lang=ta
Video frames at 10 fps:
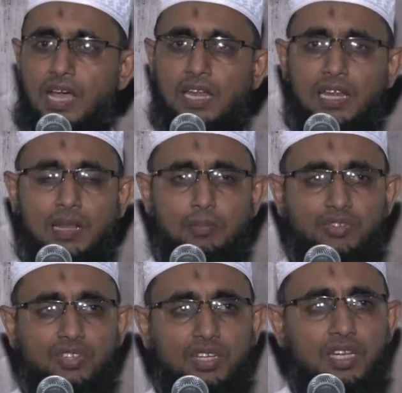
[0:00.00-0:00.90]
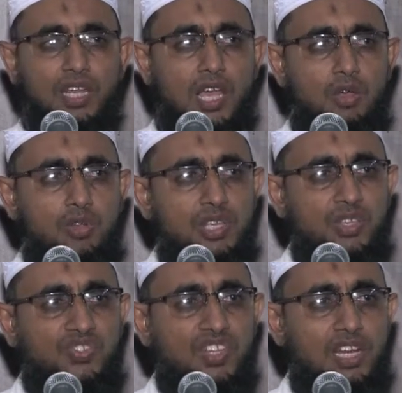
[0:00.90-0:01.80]
அல நபி சொல்லாஹ்
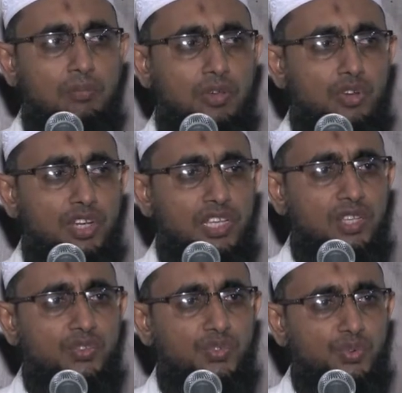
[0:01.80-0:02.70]
அலையசல்லம் அவர்களுடைய